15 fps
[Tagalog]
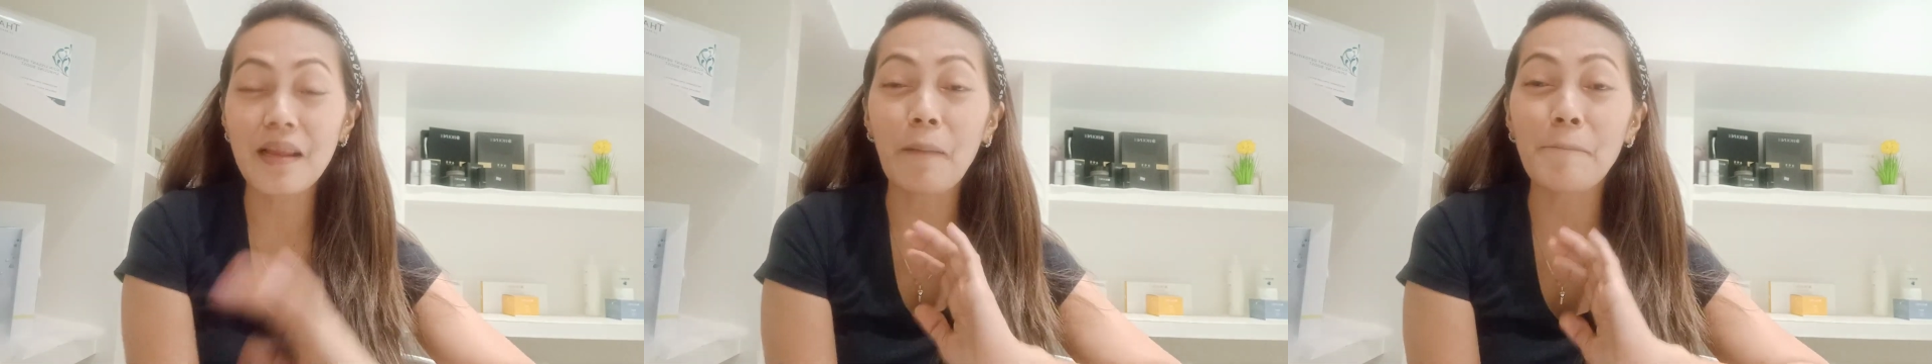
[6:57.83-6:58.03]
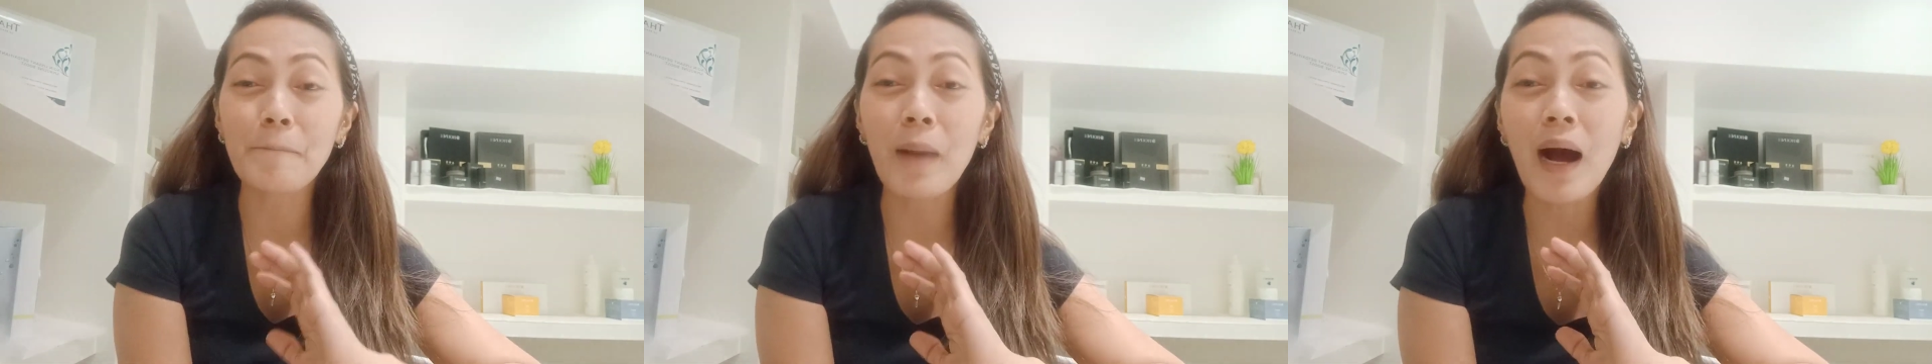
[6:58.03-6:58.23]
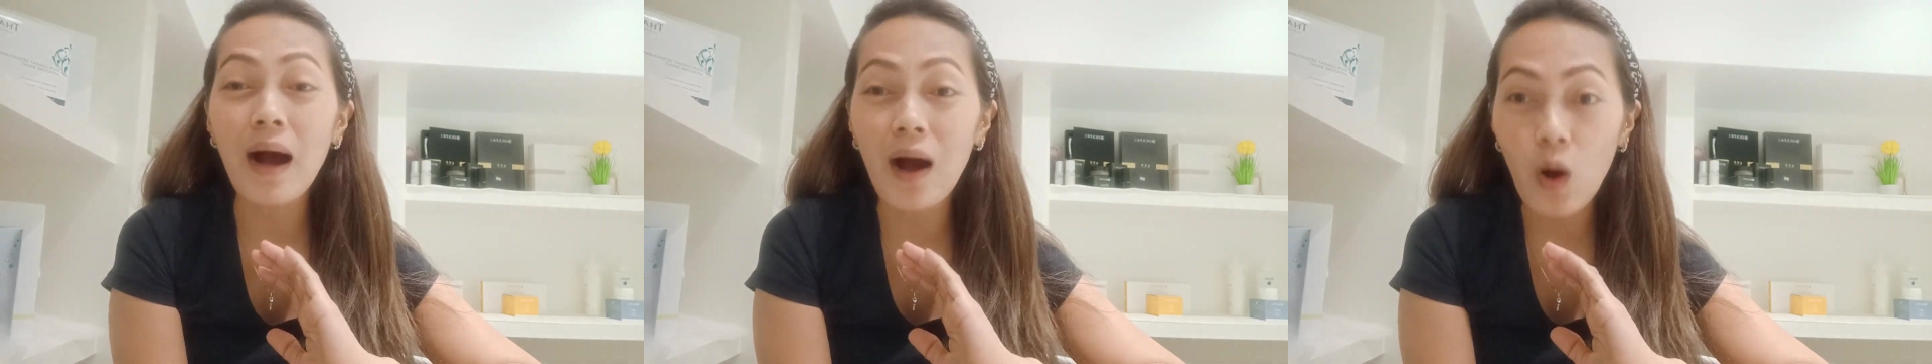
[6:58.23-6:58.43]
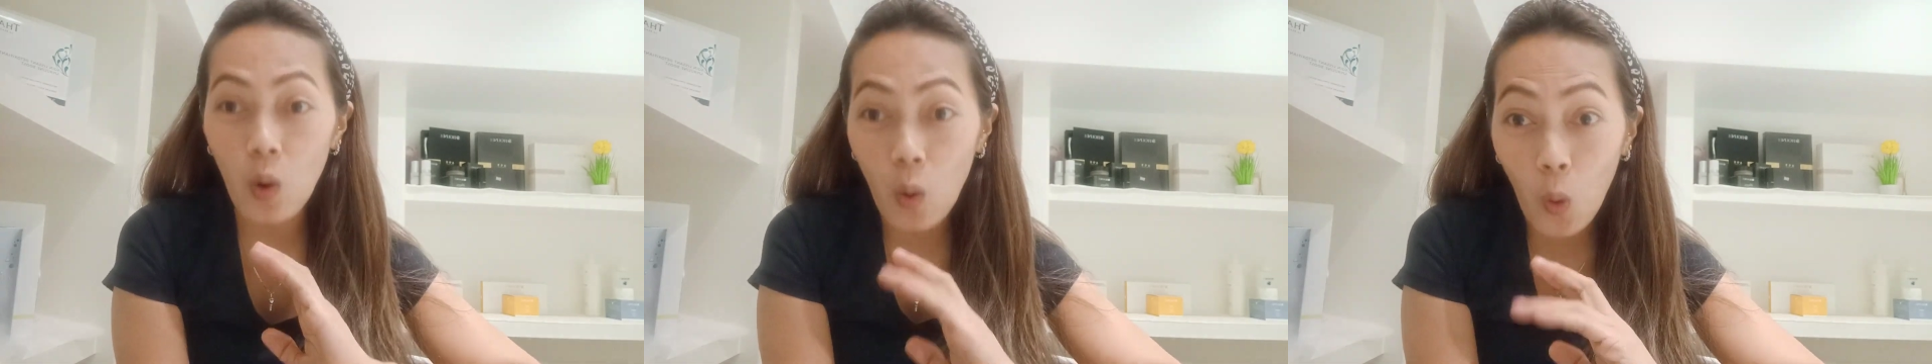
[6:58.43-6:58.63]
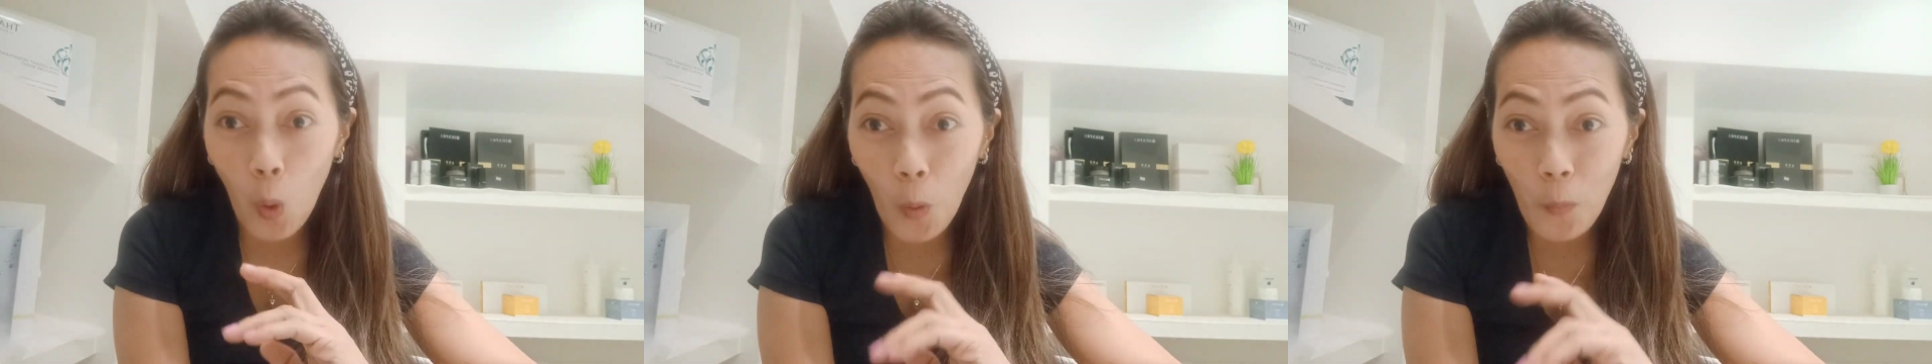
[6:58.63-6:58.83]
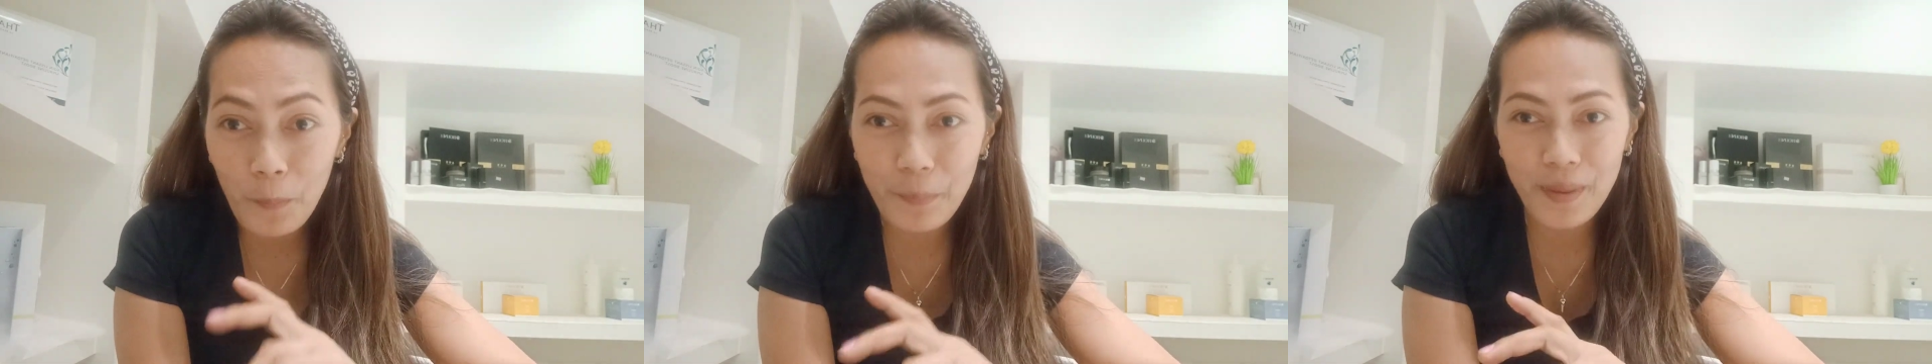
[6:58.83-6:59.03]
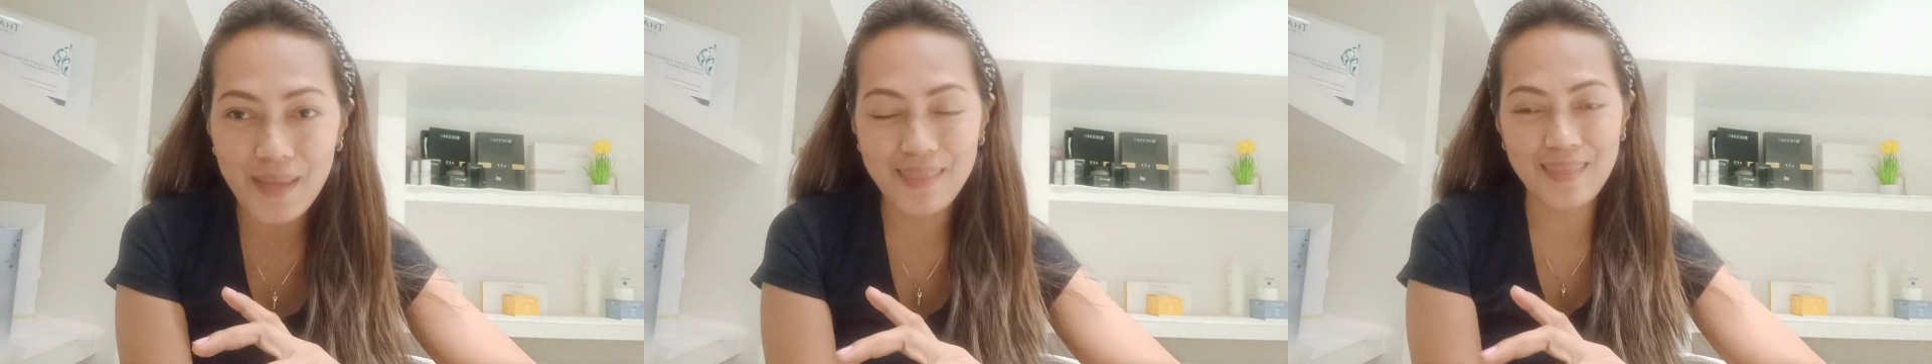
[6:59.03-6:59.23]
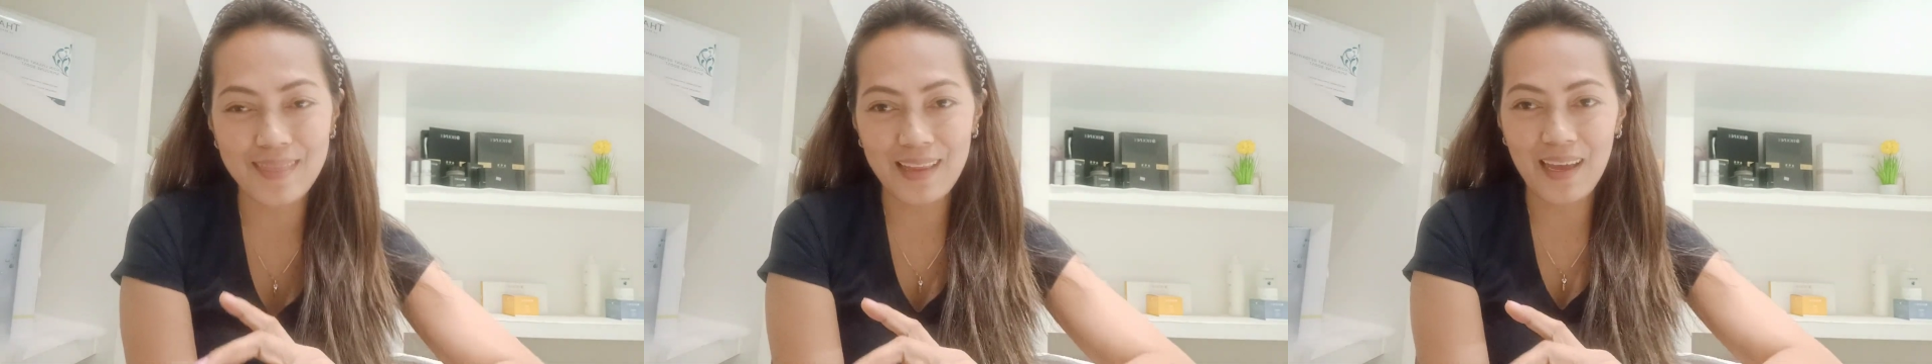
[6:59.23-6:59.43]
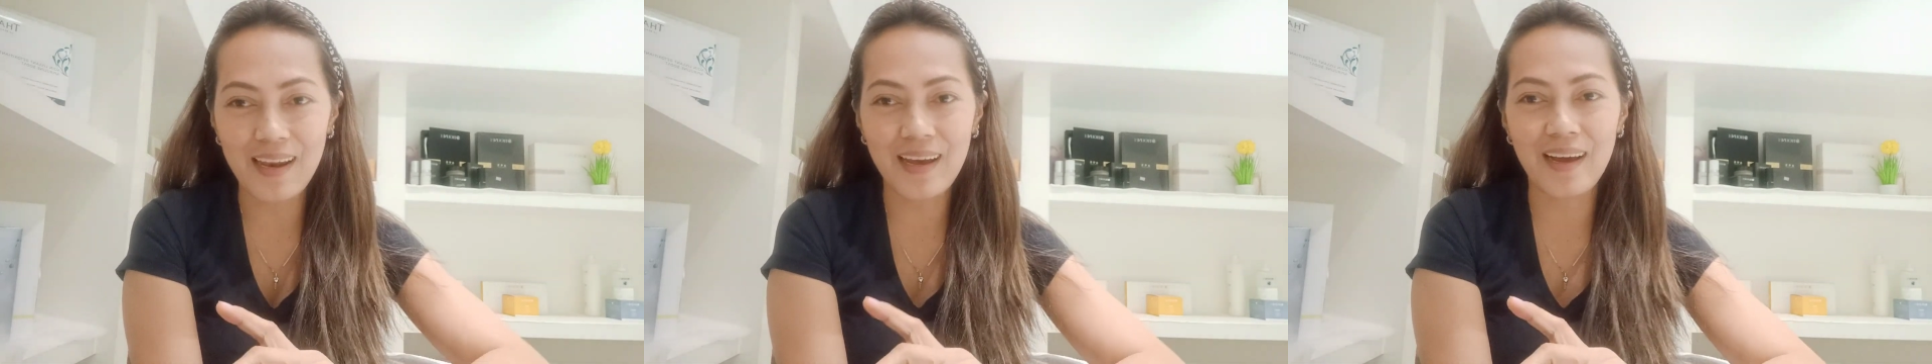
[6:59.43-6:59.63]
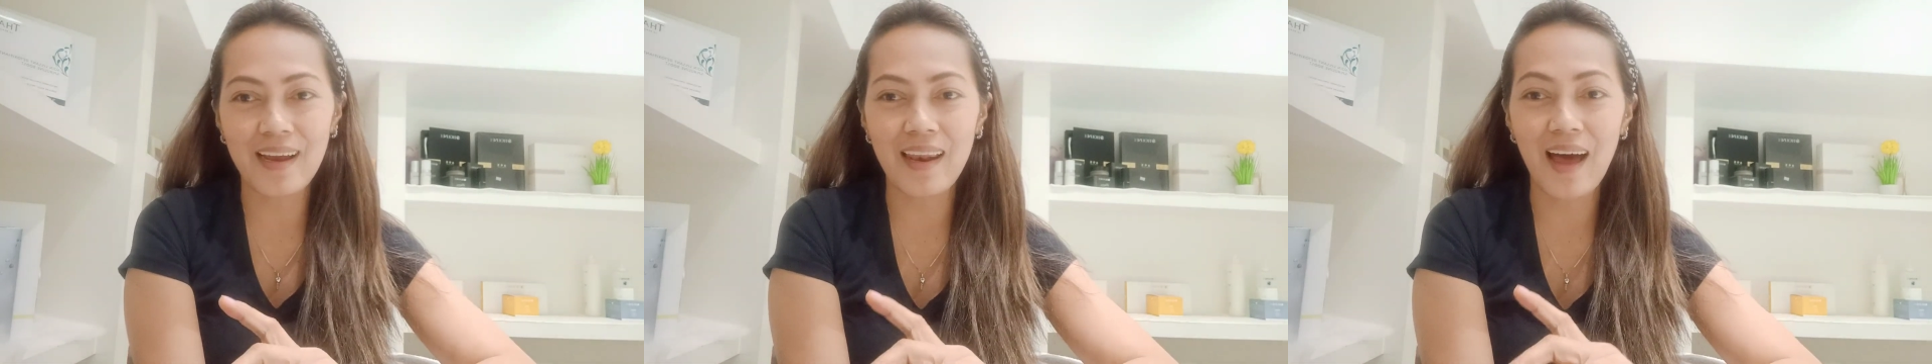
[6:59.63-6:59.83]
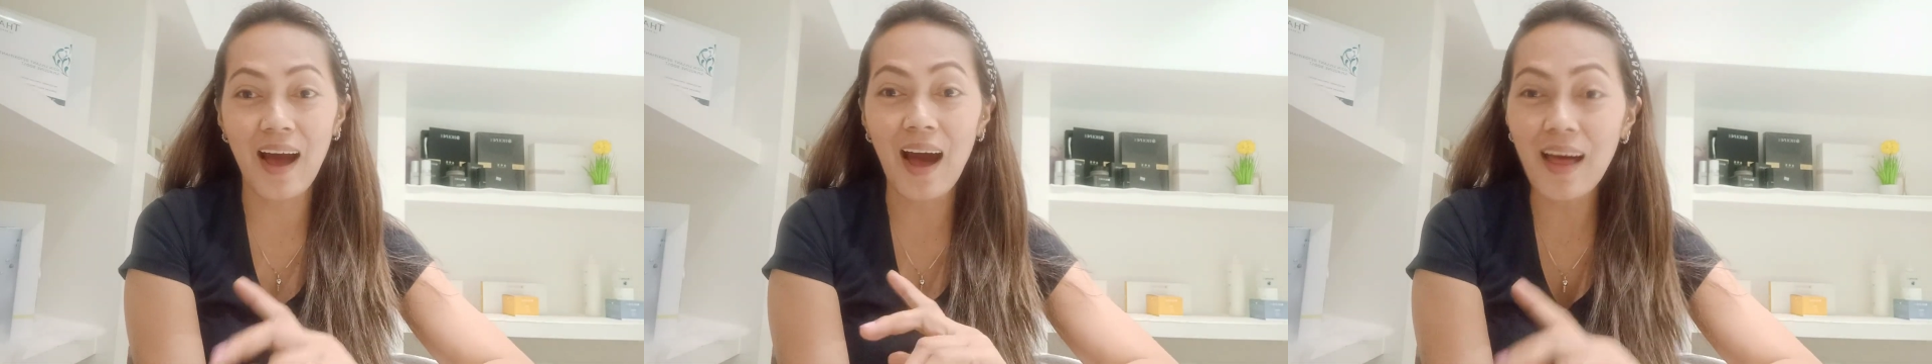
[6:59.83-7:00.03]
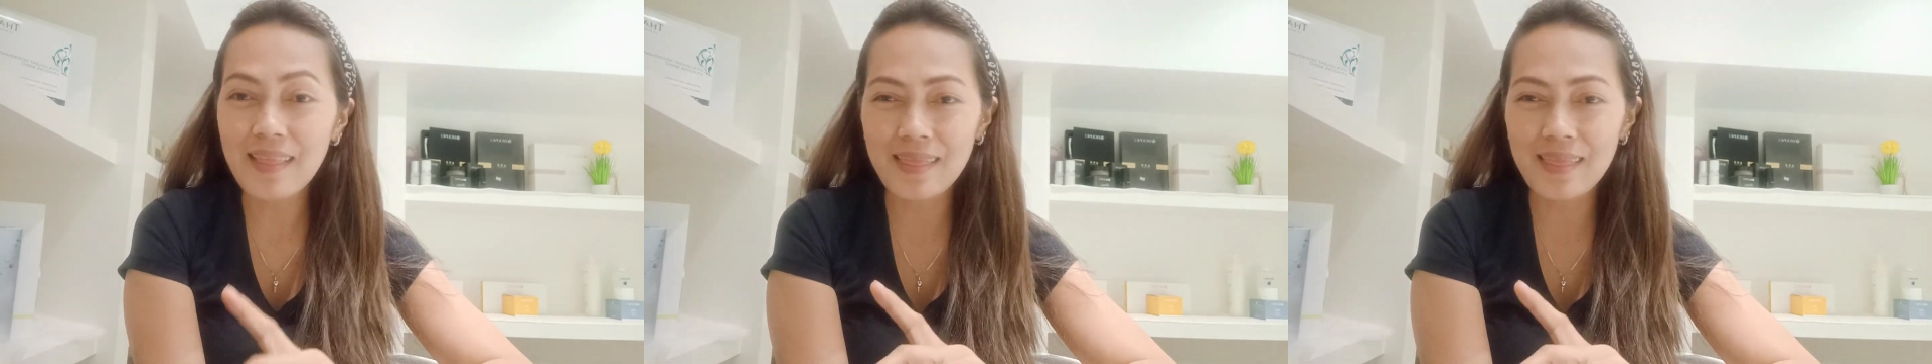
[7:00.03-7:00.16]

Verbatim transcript: napaka-open talaga lahat